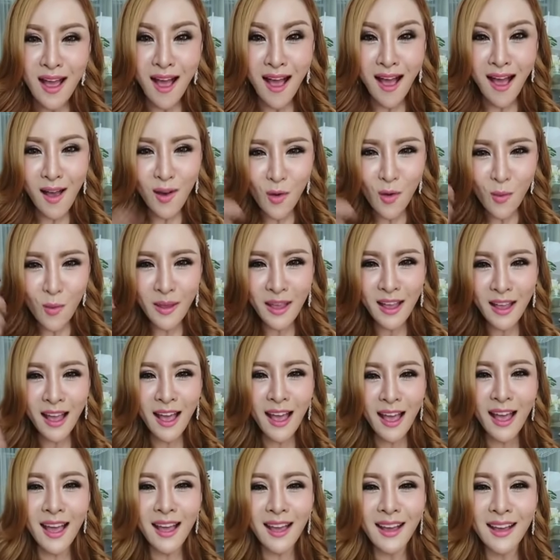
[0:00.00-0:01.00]
เอาไหม
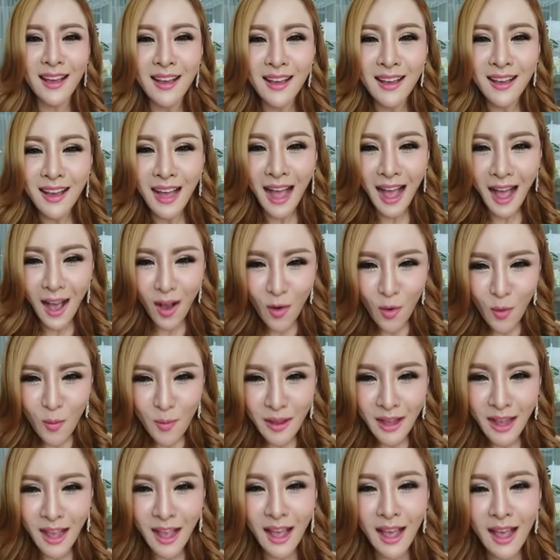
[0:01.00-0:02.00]
คะ เอาไห
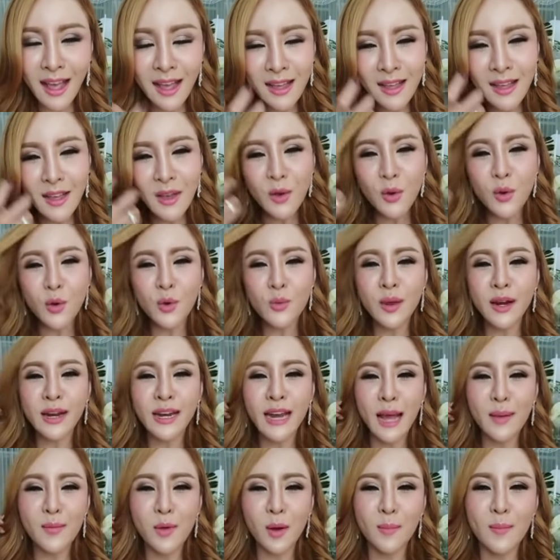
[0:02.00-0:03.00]
มคะ คุณวรร
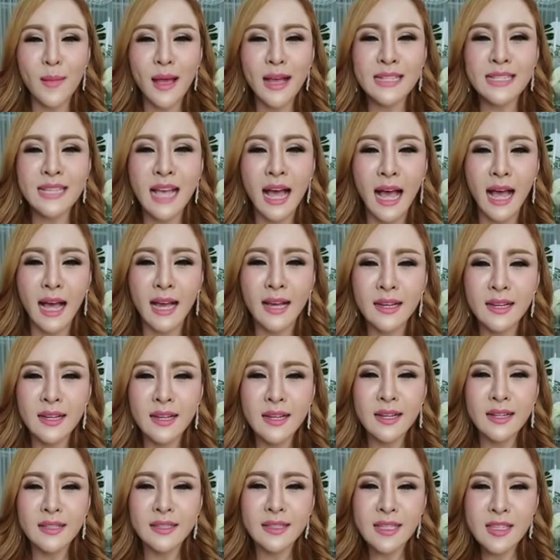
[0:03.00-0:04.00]
ณาบอกแม่จ๋า
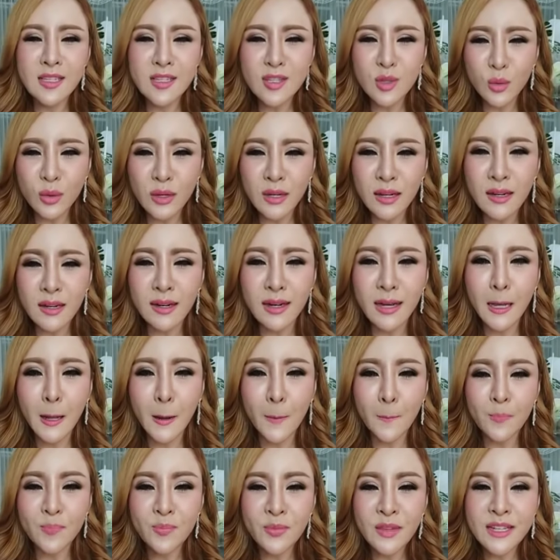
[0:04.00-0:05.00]
ที่สุดเลย
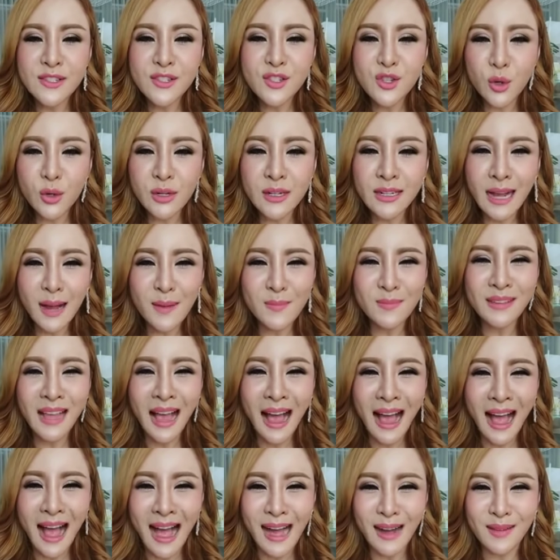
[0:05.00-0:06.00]
ชุดคำ
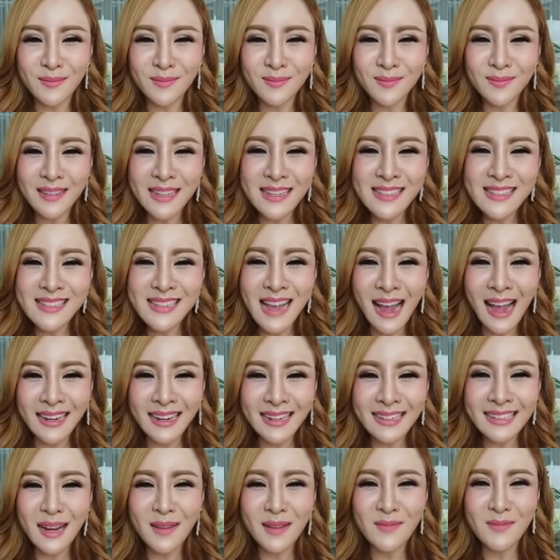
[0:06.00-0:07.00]
ถามใช้
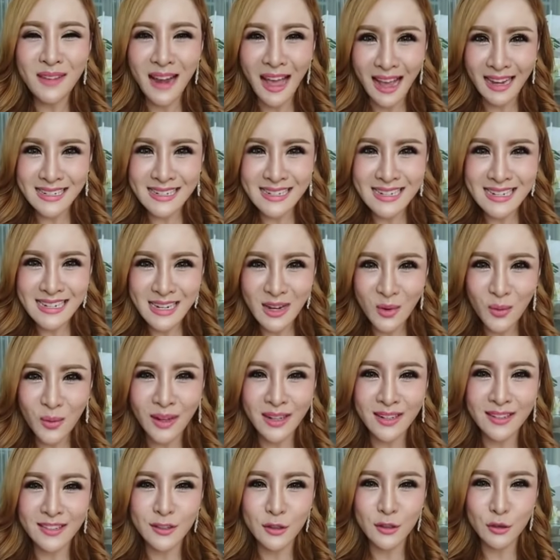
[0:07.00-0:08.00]
ทำนายชี
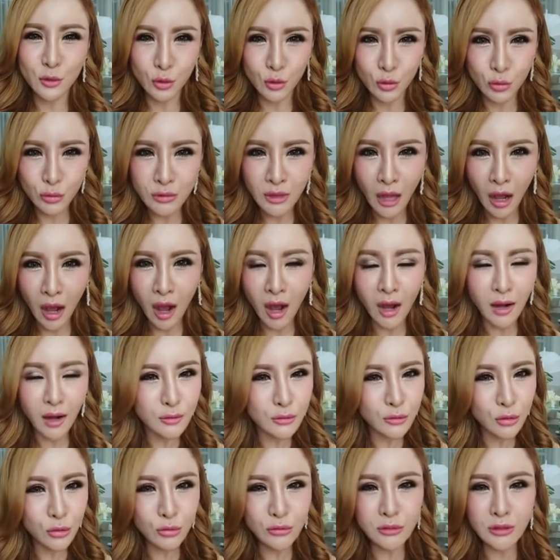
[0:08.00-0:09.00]
วิตถูกต้อง
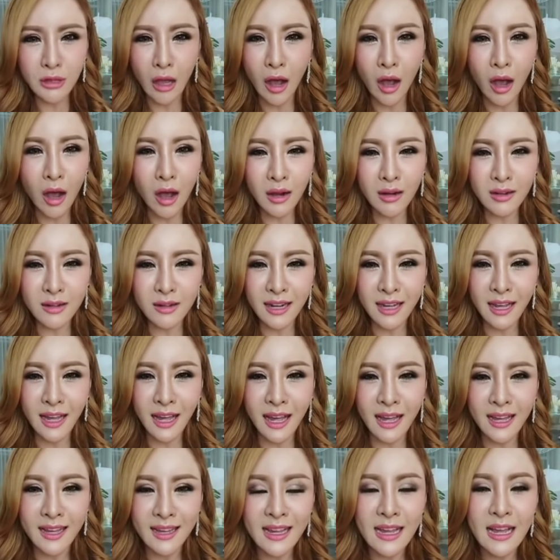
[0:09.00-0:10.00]
ถูกต้องนะ
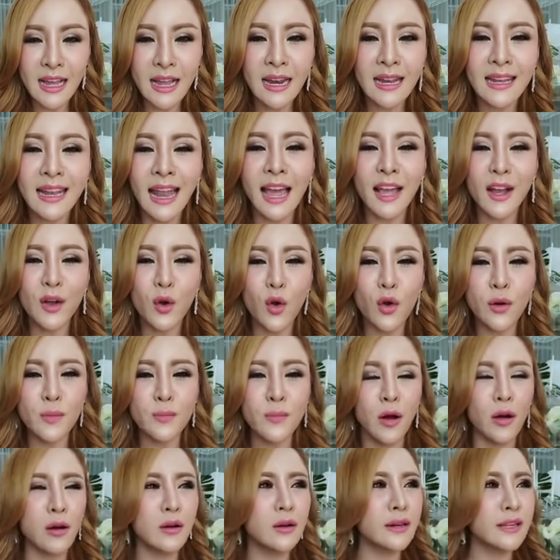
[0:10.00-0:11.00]
คะ หลายคน
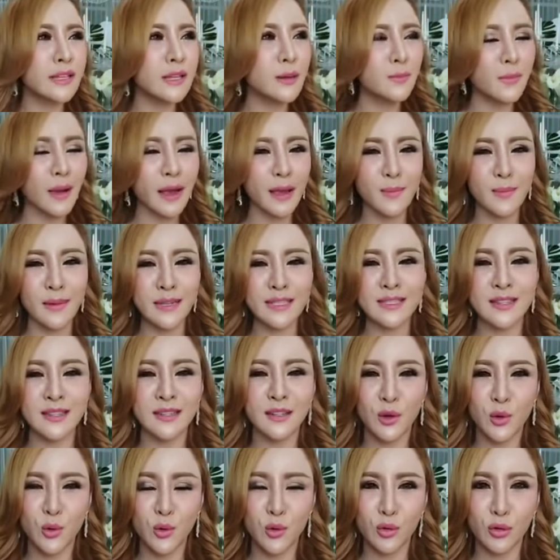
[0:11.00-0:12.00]
บอกเฮ้ยทำไมมาเจ
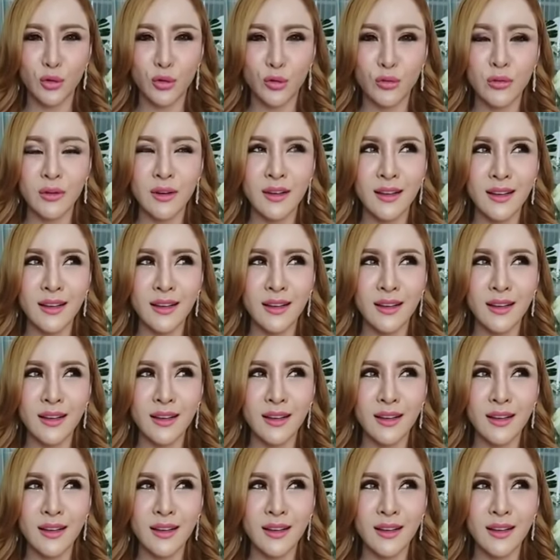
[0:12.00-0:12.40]
อครูรุง้ง